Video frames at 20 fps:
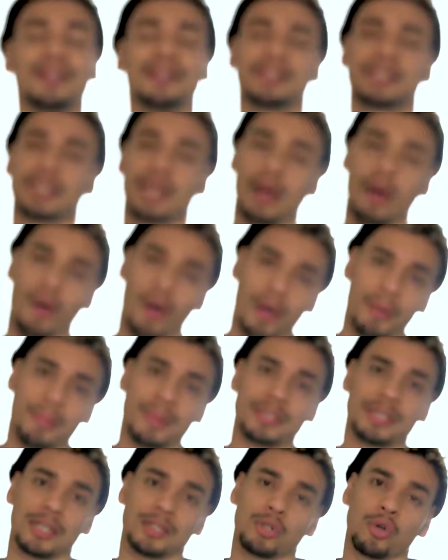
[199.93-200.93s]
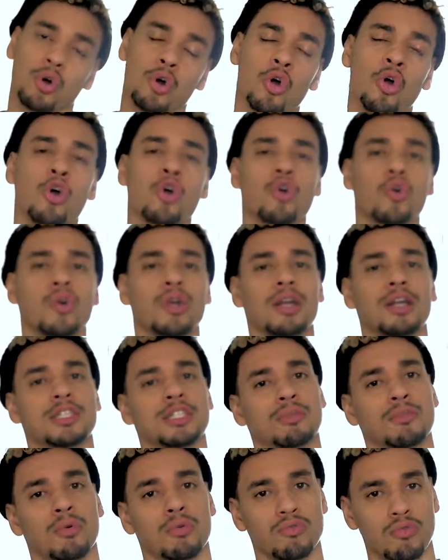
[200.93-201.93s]
trabajar más que todo con el
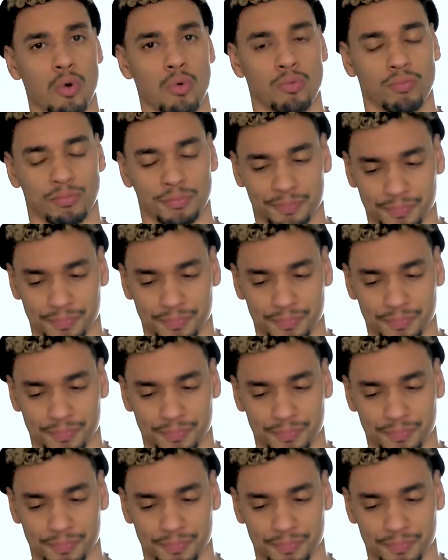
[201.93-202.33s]
archivo RAW.